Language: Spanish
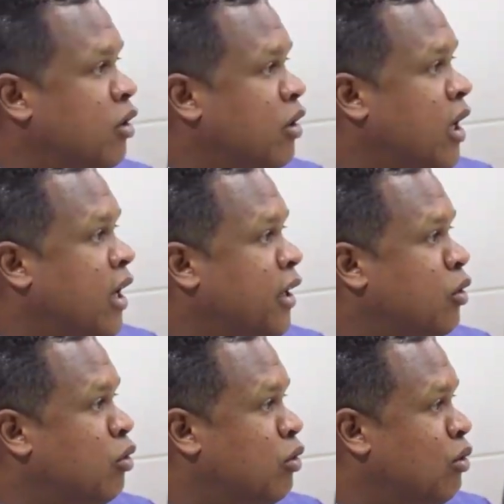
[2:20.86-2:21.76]
de
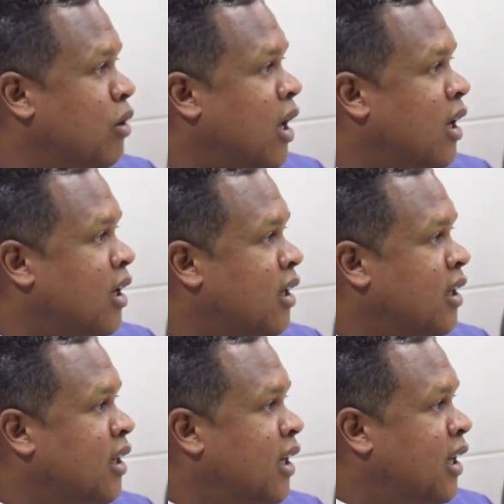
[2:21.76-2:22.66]
Agricultura
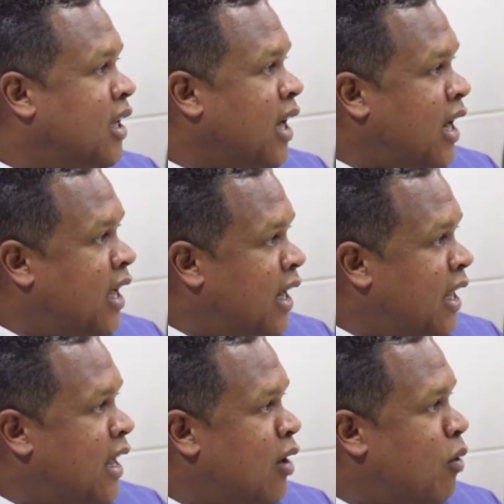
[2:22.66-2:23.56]
y que aquí le
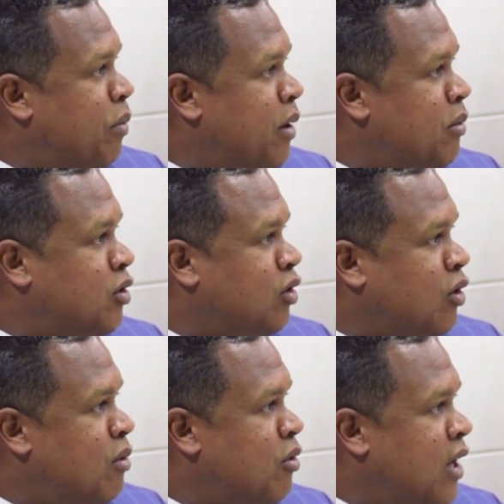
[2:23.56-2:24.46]
dan los permisos
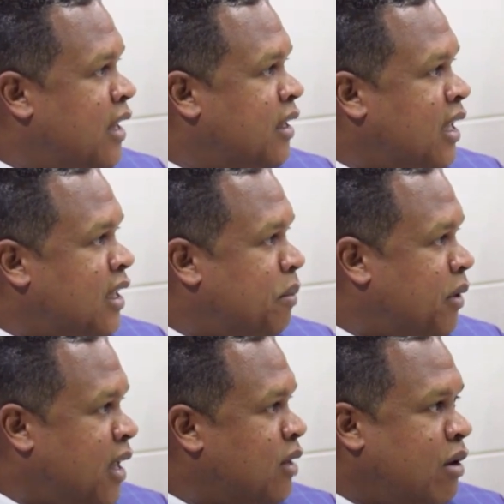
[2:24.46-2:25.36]
como nada y están
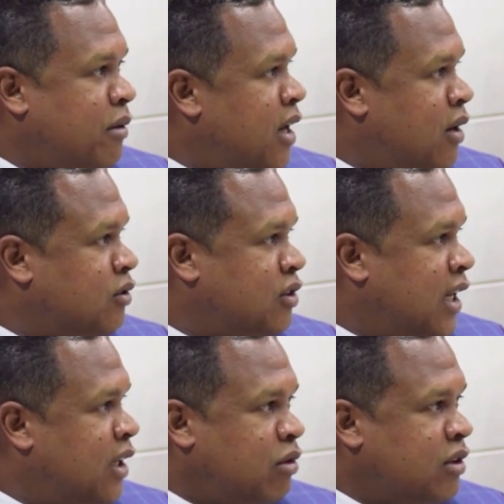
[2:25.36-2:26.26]
depredando a Villa
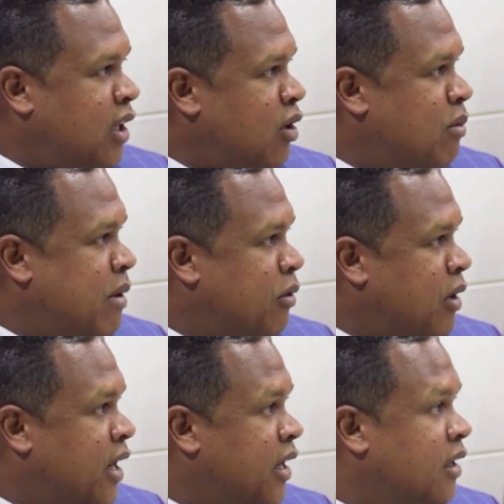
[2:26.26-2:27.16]
González, toda esa loma por
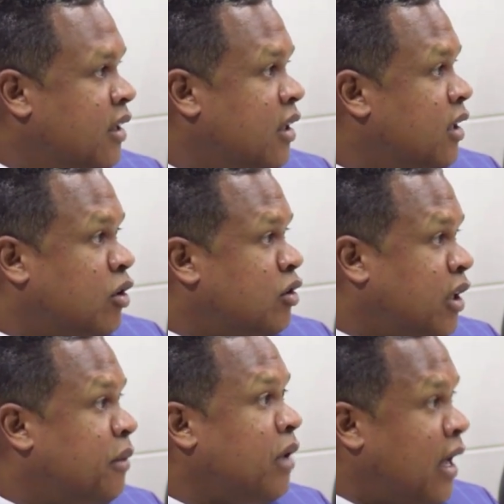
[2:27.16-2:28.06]
ahí. Entonces,
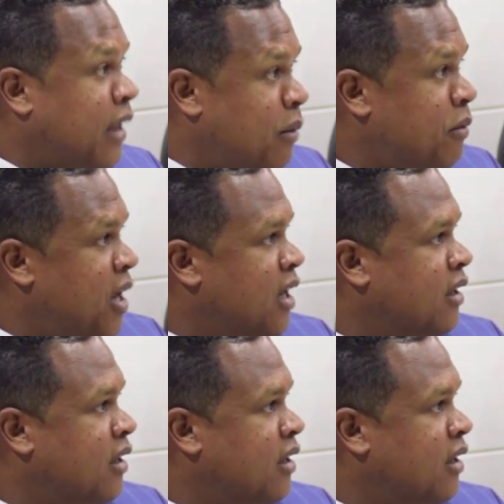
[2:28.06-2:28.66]
andamos bien.